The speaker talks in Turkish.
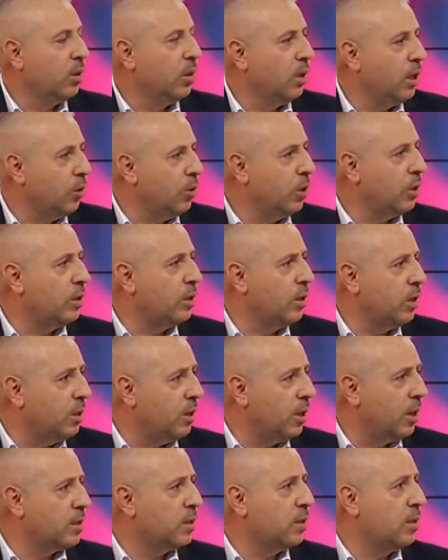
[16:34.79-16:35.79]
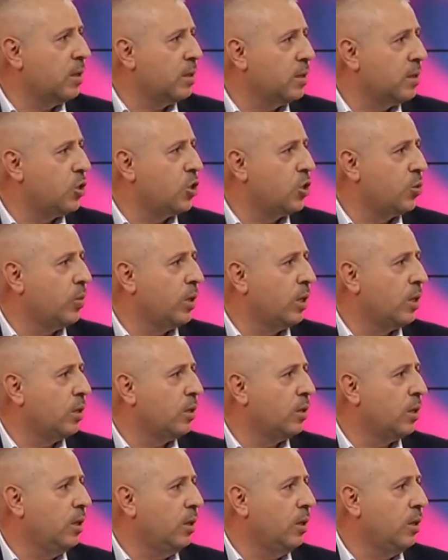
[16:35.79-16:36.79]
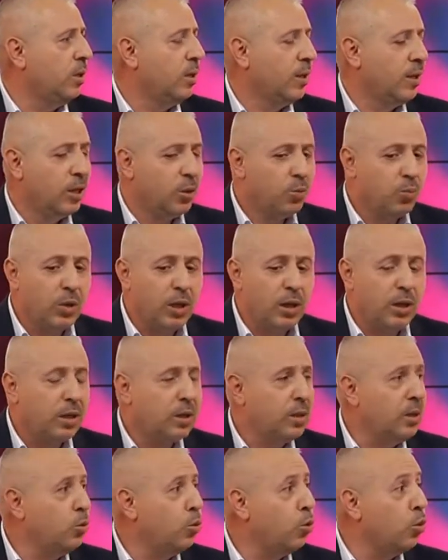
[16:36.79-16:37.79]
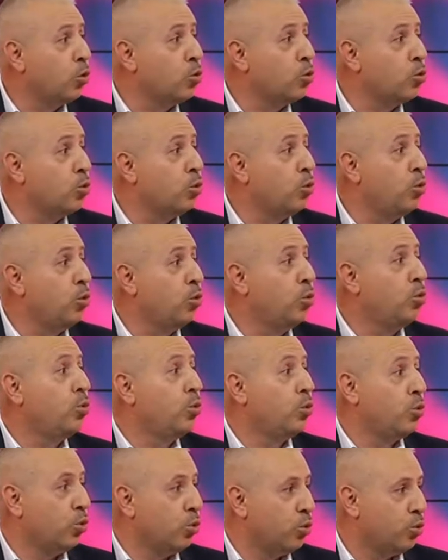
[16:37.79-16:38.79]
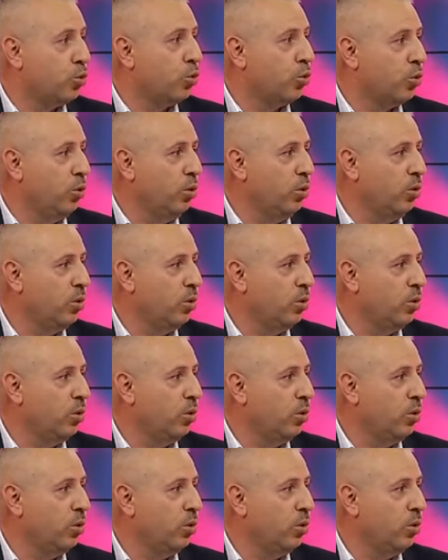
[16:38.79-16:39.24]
Evet 7 Haziran seçimlerinde milletin özgürlük yürüyüşünü